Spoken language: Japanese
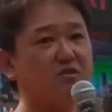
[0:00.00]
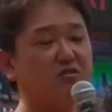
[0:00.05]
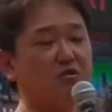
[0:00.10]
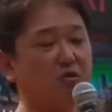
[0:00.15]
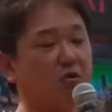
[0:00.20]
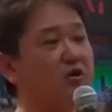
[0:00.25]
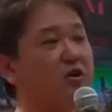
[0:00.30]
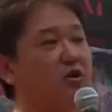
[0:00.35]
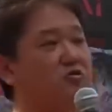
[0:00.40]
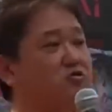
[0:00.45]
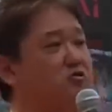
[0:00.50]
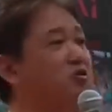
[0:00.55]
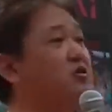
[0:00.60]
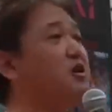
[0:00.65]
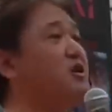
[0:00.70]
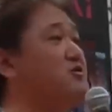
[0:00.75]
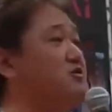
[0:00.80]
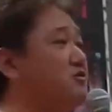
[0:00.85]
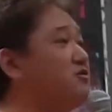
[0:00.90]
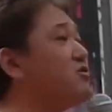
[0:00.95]
これが
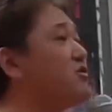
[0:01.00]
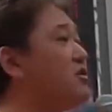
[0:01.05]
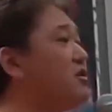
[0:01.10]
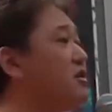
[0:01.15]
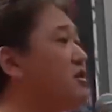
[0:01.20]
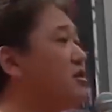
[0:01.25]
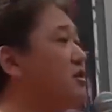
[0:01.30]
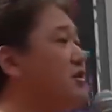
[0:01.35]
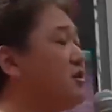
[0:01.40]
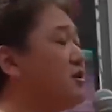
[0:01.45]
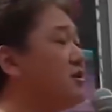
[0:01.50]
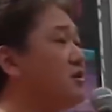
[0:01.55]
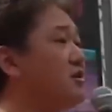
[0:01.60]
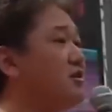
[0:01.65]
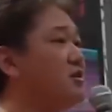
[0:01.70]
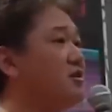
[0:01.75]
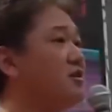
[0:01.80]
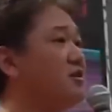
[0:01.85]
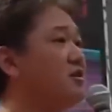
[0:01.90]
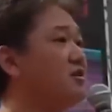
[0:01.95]
嘘なんです。
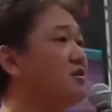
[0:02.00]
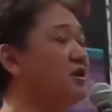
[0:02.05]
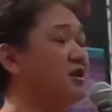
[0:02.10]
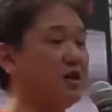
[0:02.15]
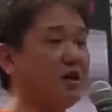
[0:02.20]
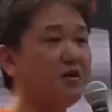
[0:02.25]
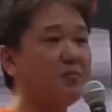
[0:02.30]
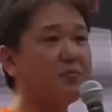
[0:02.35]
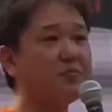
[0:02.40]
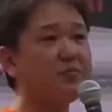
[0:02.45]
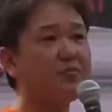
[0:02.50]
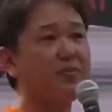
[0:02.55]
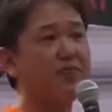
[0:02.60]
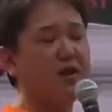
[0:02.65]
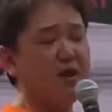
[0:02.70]
でね、